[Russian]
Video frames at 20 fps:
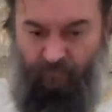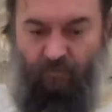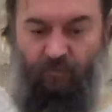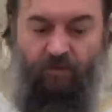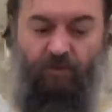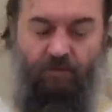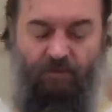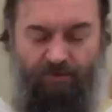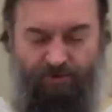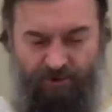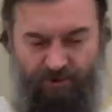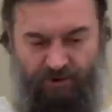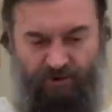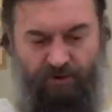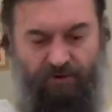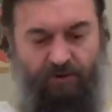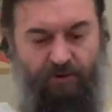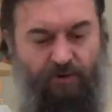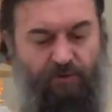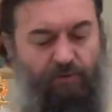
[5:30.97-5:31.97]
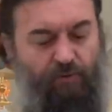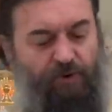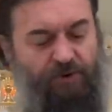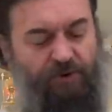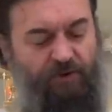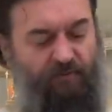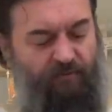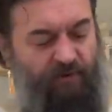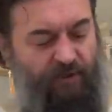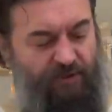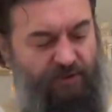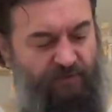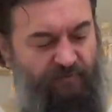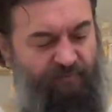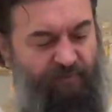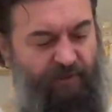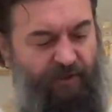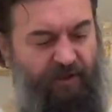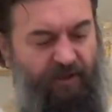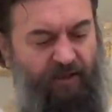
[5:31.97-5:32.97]
жена, дочка ваша в
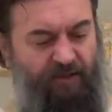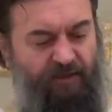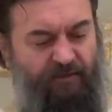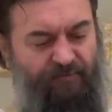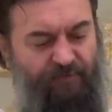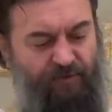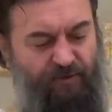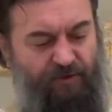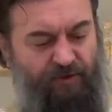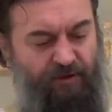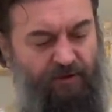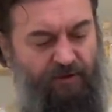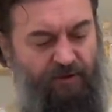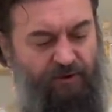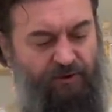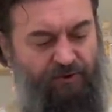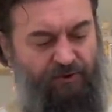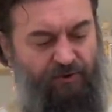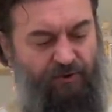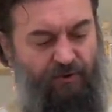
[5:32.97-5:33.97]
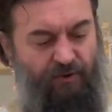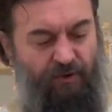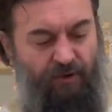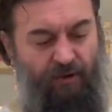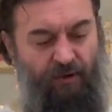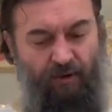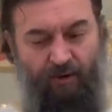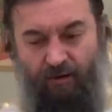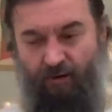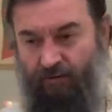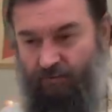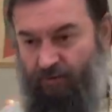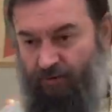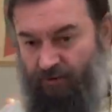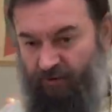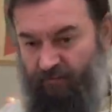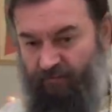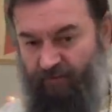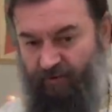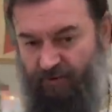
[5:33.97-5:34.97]
порядке, все с ней хорошо, тут
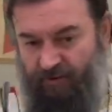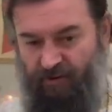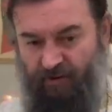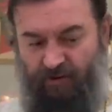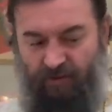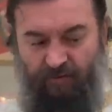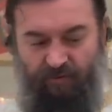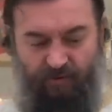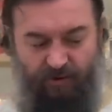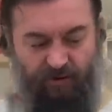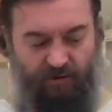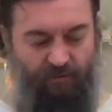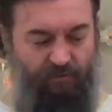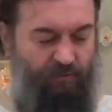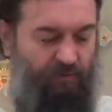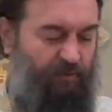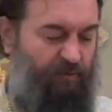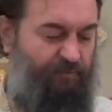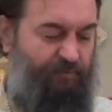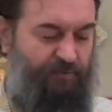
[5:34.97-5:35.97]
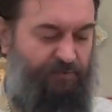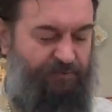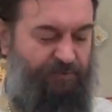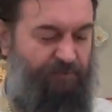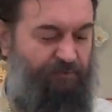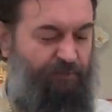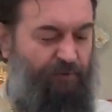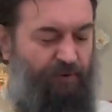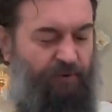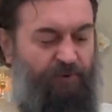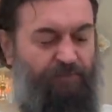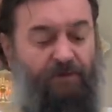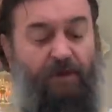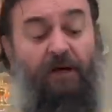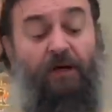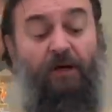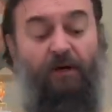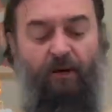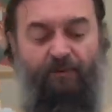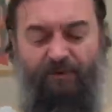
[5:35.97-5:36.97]
она вышла как бы к нему, в общем, понял. В общем,
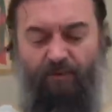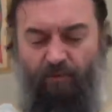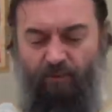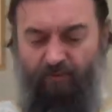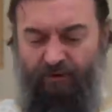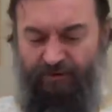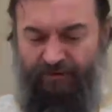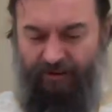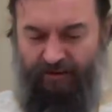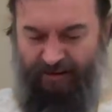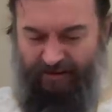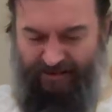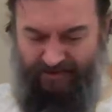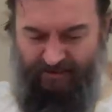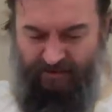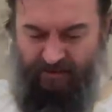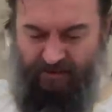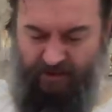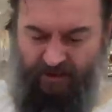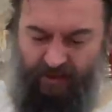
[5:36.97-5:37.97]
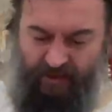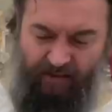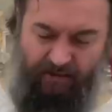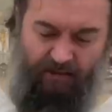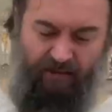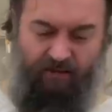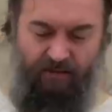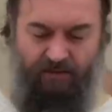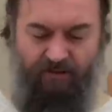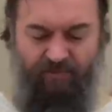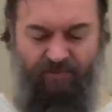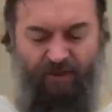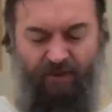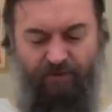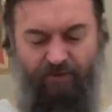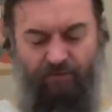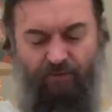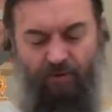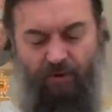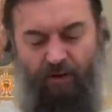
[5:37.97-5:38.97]
в общем он был наказан за это
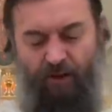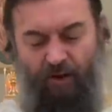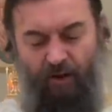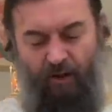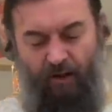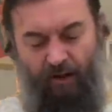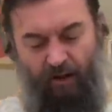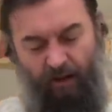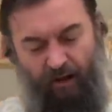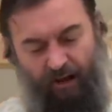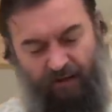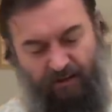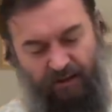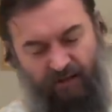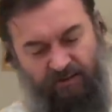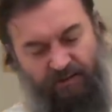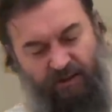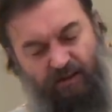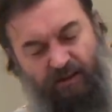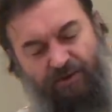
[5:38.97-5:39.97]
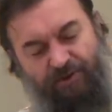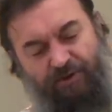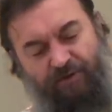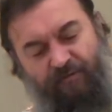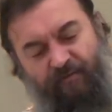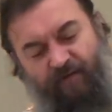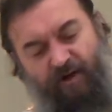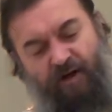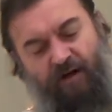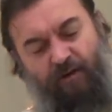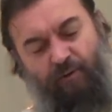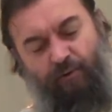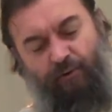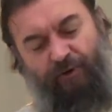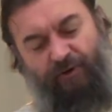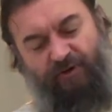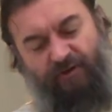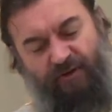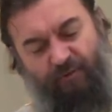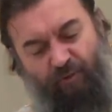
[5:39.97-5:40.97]
смертью. Она осталась жива, а
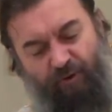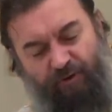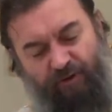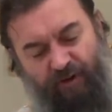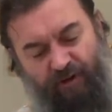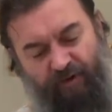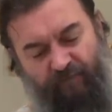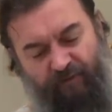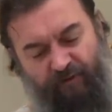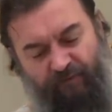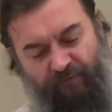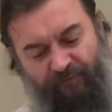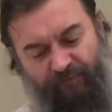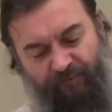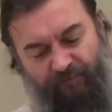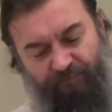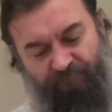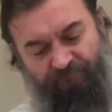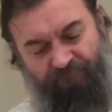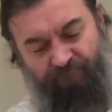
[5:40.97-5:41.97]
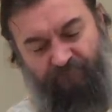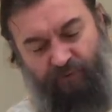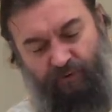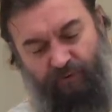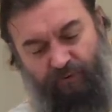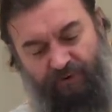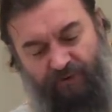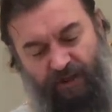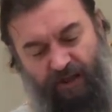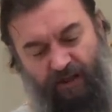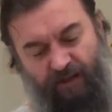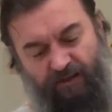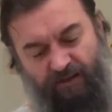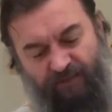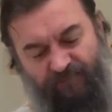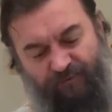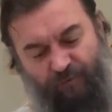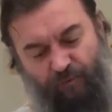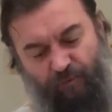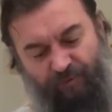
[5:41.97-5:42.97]
Гури, Самон и Авив, получается,
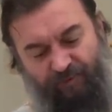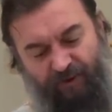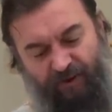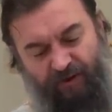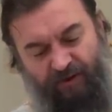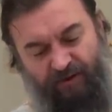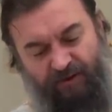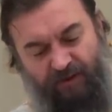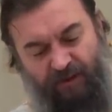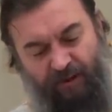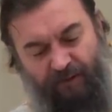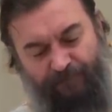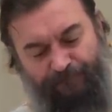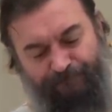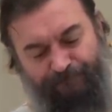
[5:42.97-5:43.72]
вступили за